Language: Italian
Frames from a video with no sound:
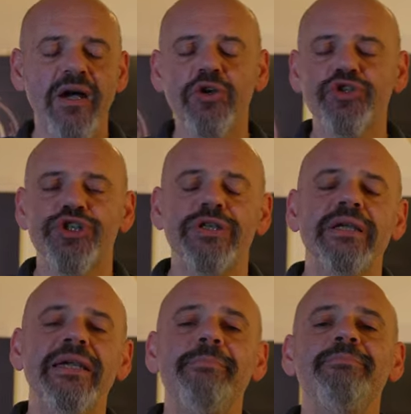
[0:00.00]

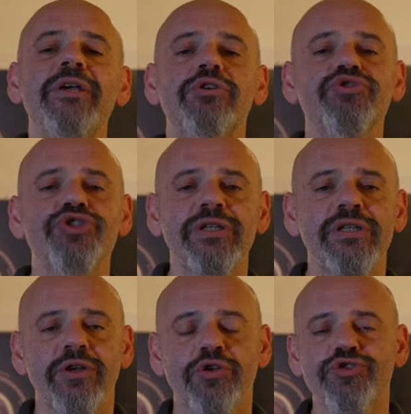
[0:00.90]
Oggi mi
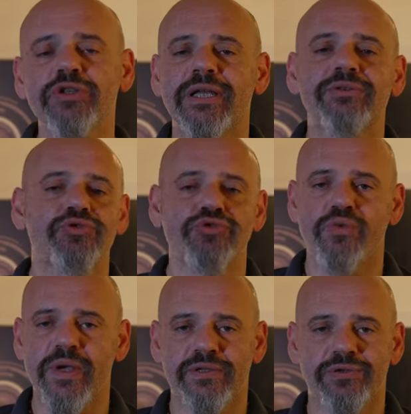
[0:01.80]
concentrerò soltanto su
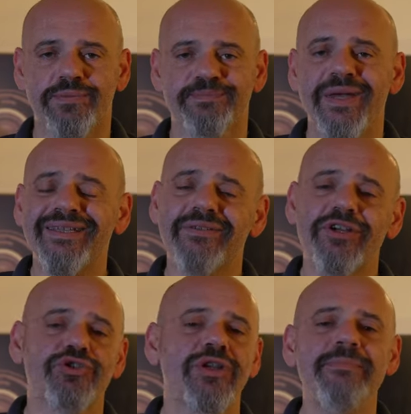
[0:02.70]
questo,
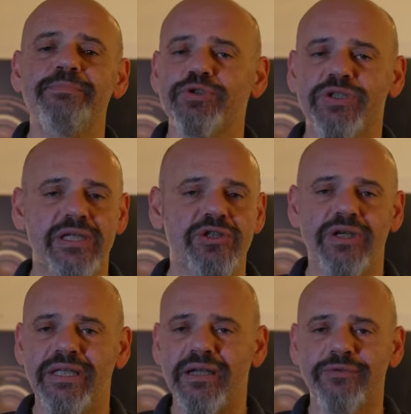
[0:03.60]
attraverso le
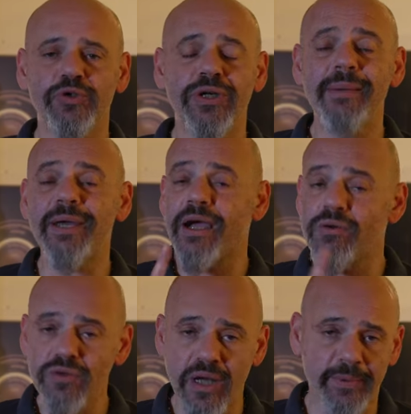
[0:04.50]
impostazioni della fotocamera
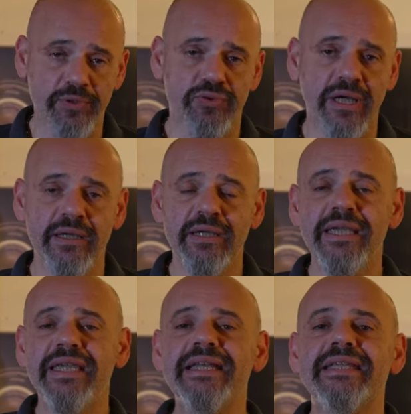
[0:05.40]
una per una,
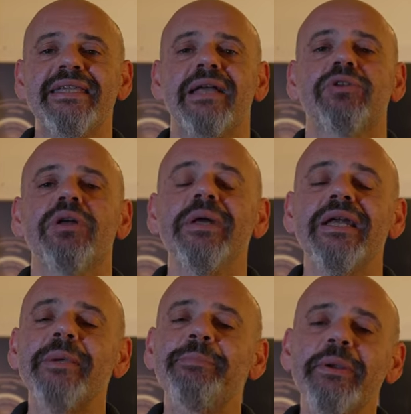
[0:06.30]
iniziando da quella
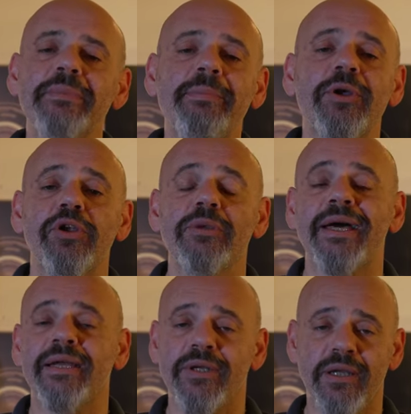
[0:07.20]
che per me però
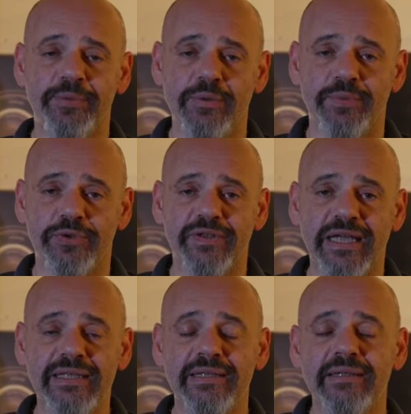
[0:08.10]
rimane quella più
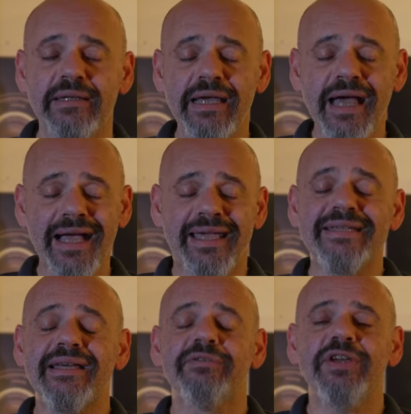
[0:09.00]
importante, anche
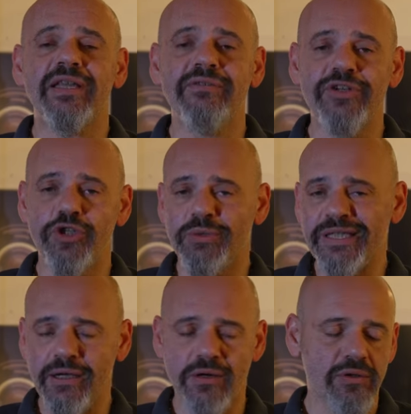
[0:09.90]
se alla fine del video mi
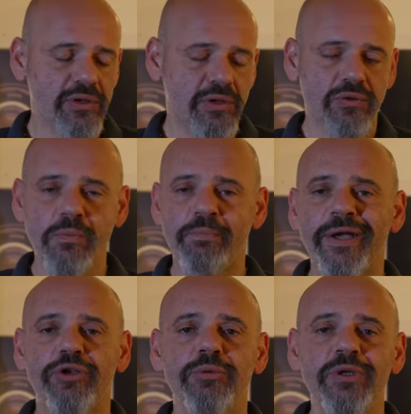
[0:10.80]
tengo un
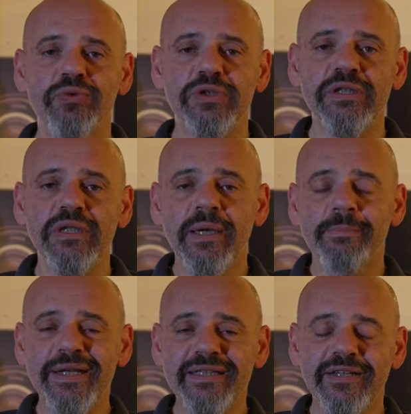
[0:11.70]
paio di minuti
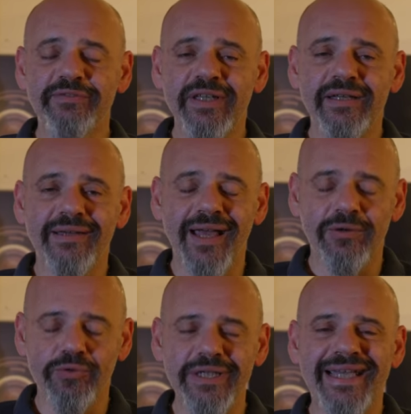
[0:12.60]
per dirvi
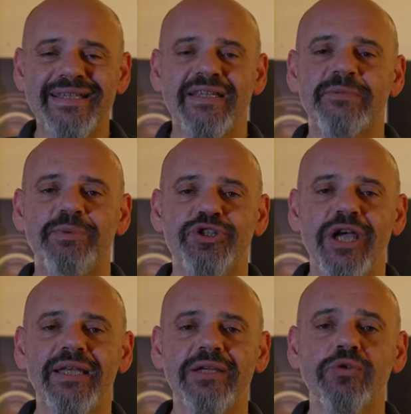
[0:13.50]
alcuni casi
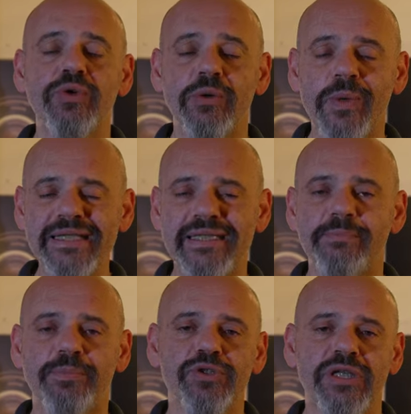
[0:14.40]
speciali in cui queste
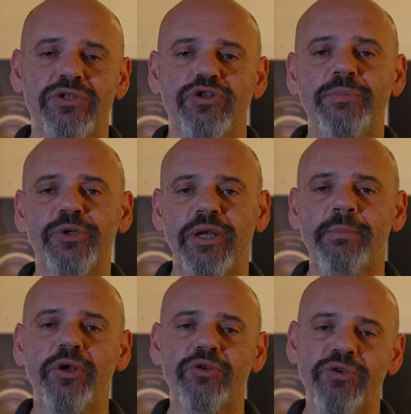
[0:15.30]
impostazioni
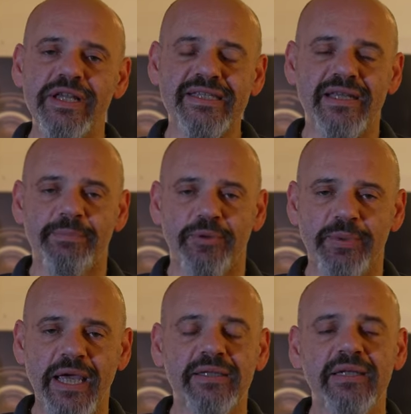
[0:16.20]
potrebbero non essere
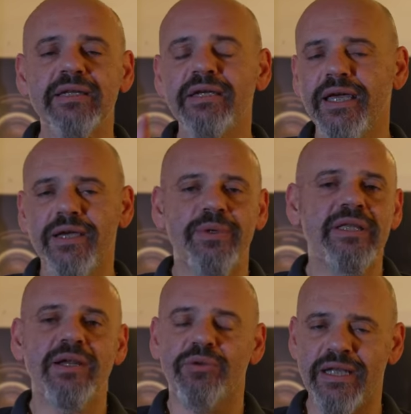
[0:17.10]
appropriate e
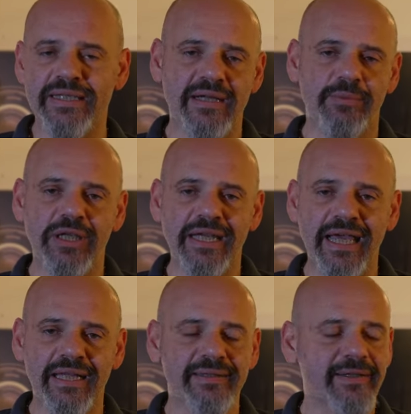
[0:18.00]
quindi ne utilizzeremo delle
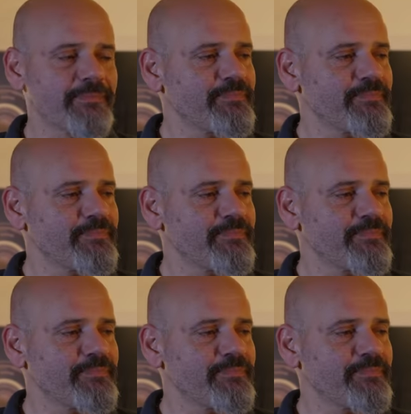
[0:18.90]
altre.